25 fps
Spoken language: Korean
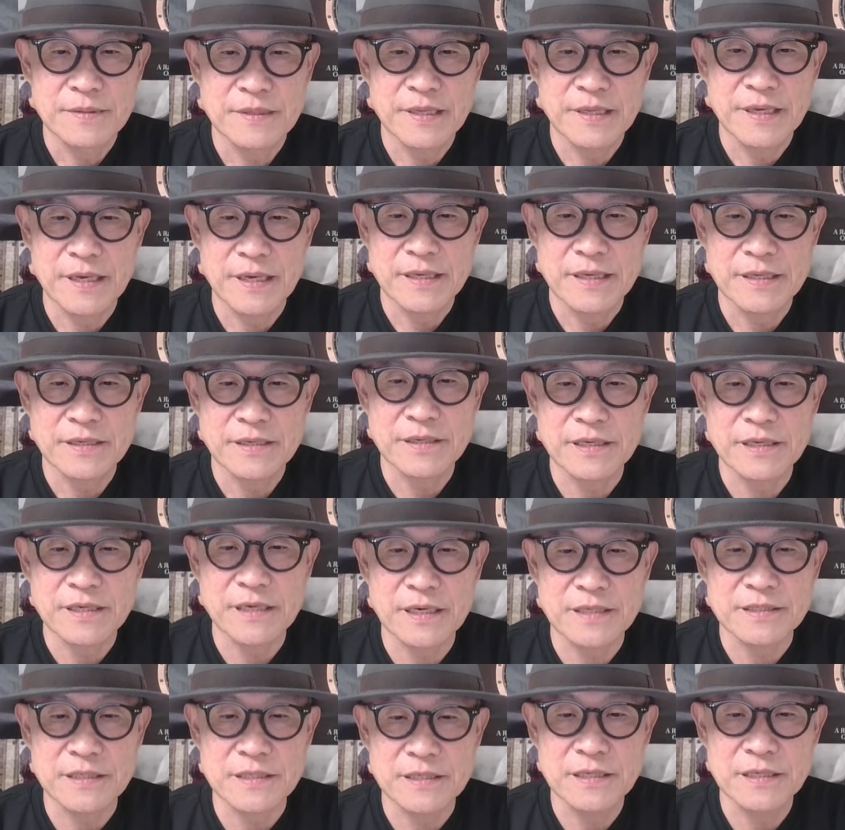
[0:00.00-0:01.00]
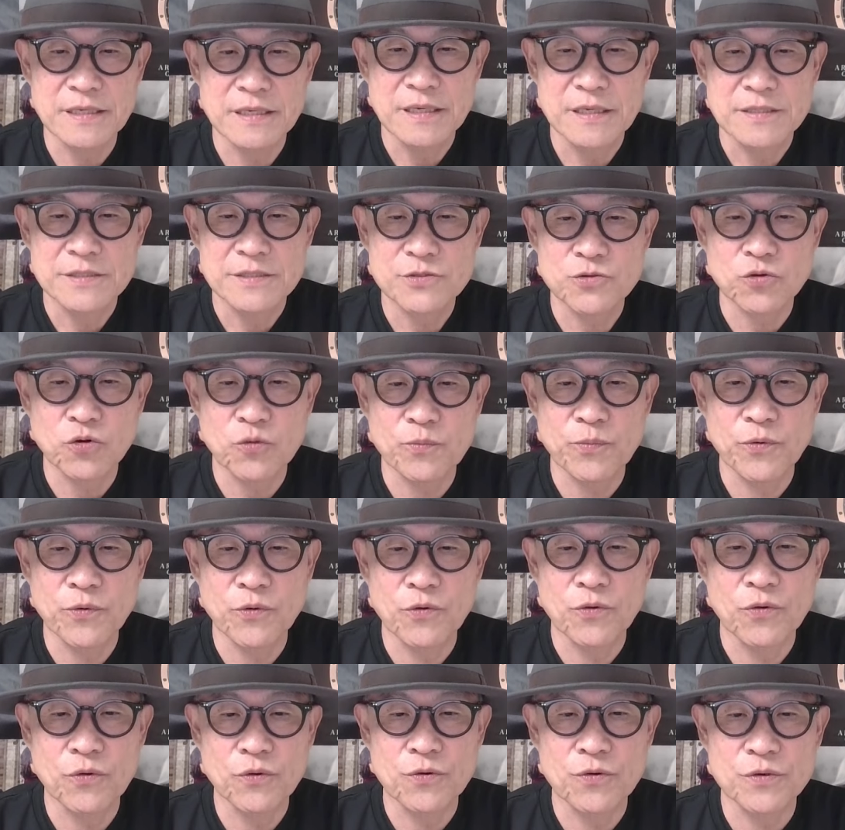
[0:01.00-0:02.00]
네 여기까지
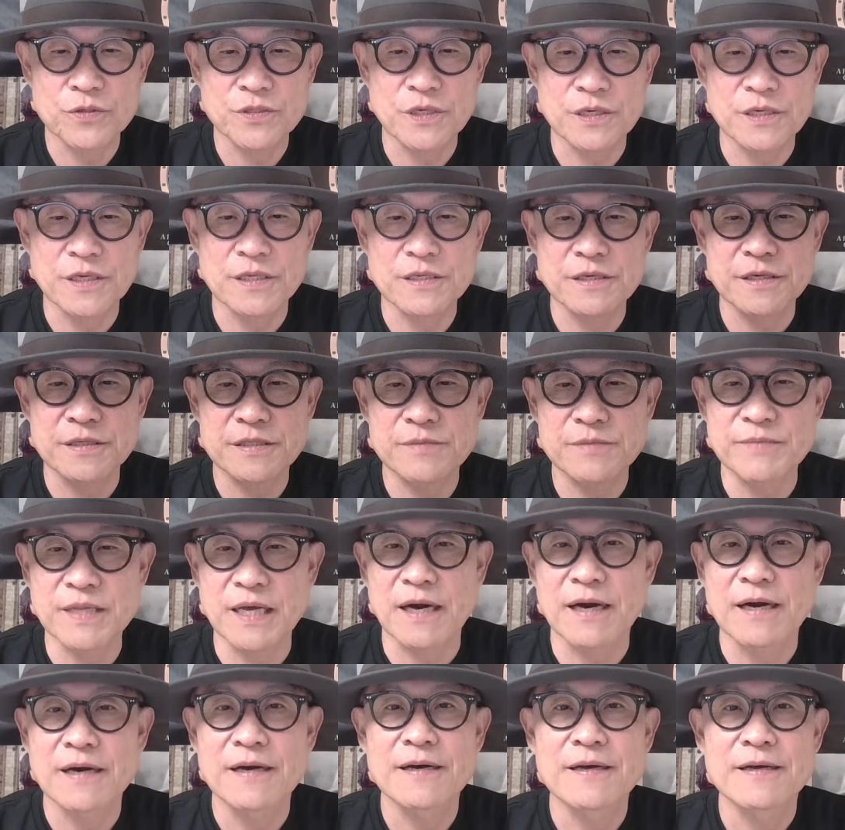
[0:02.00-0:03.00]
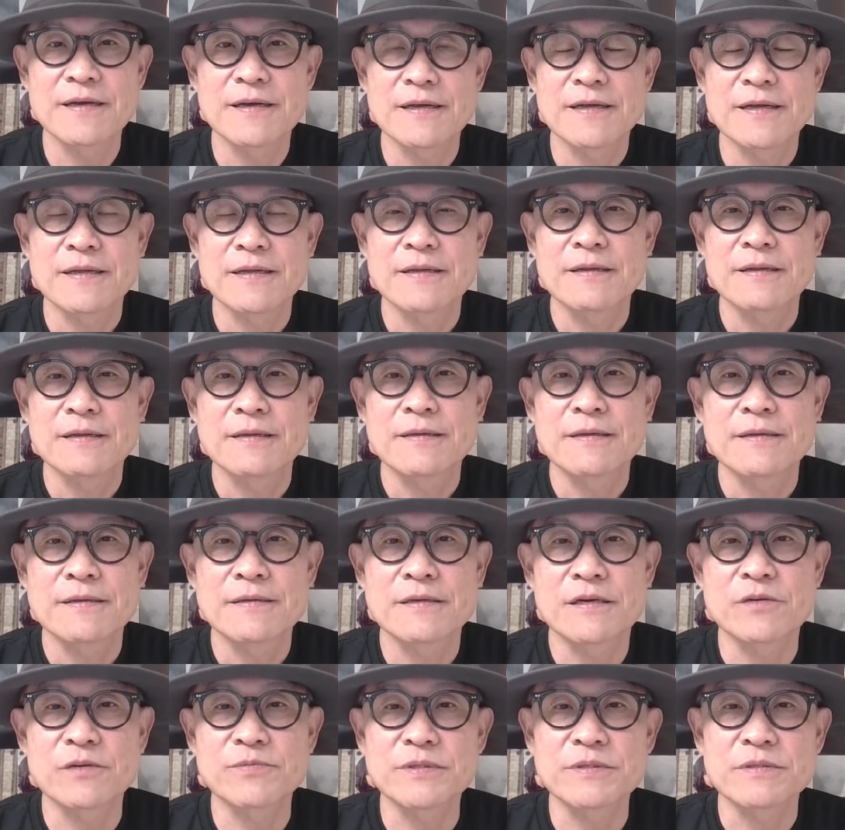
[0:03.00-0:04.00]
속보 어, 전해드렸습니다.
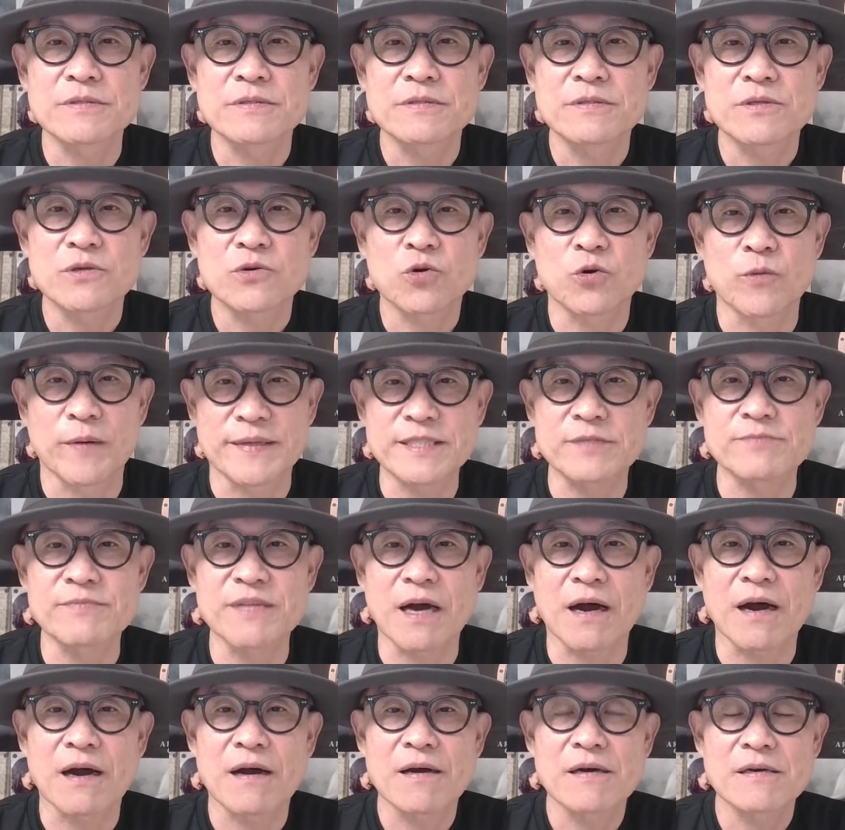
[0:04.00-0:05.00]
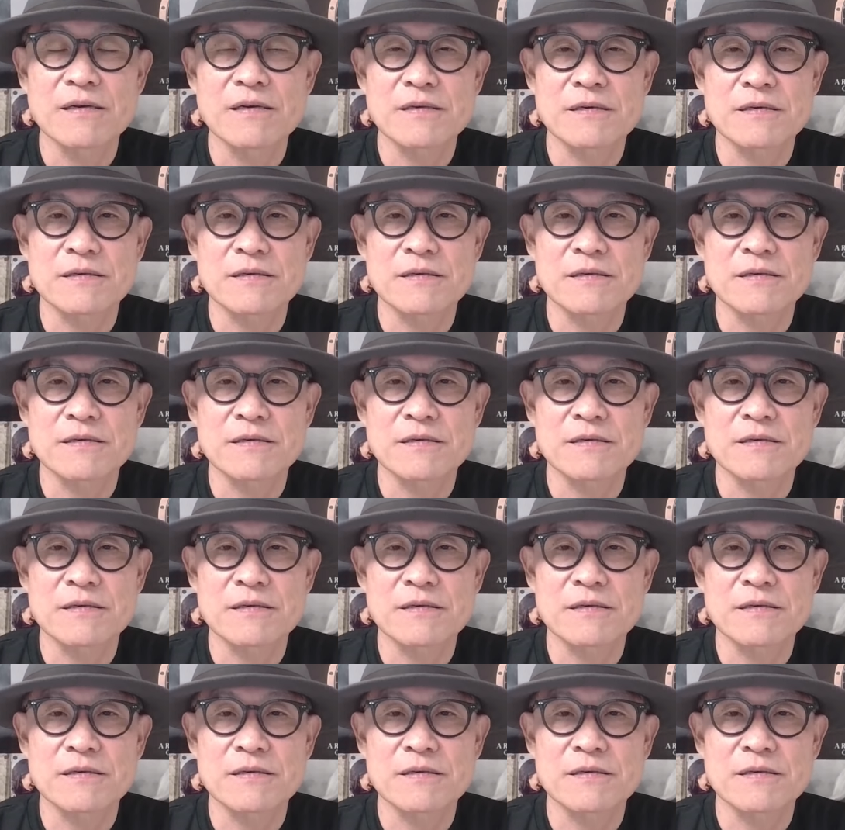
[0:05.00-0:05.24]
여러분 고맙습니다.